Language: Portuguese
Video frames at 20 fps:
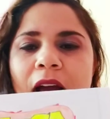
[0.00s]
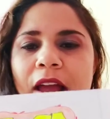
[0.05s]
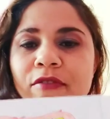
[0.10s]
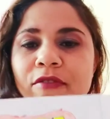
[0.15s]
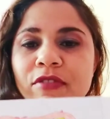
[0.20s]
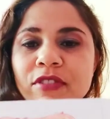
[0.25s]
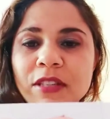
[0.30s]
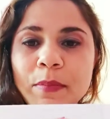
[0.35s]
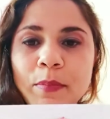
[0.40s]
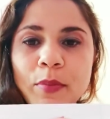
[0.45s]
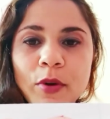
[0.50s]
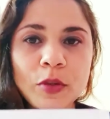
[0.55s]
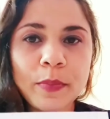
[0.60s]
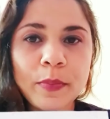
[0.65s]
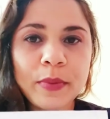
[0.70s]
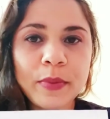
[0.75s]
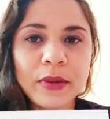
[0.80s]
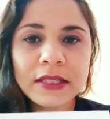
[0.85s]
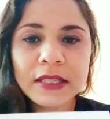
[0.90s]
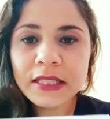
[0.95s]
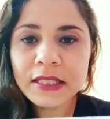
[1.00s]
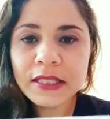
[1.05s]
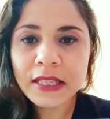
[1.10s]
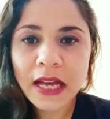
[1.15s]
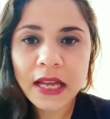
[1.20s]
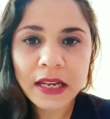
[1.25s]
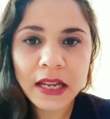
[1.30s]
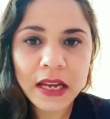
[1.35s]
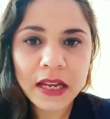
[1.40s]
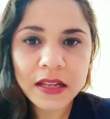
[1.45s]
Aí você pode
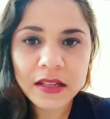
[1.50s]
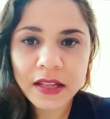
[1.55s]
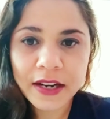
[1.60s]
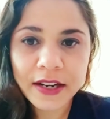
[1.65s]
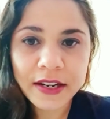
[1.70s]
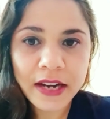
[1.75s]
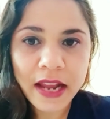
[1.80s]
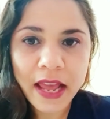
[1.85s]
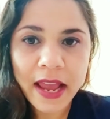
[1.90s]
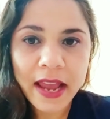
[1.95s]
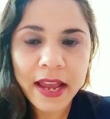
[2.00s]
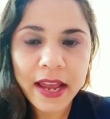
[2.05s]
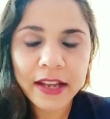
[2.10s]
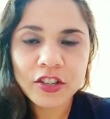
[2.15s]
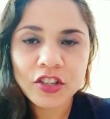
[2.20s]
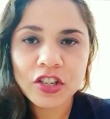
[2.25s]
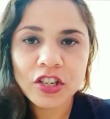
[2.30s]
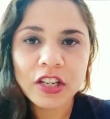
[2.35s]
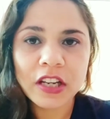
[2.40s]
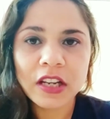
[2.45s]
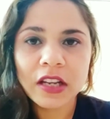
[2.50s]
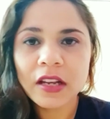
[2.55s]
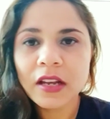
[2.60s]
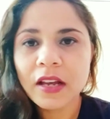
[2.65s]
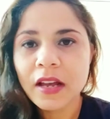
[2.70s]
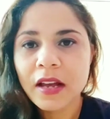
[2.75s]
pesquisar na internet,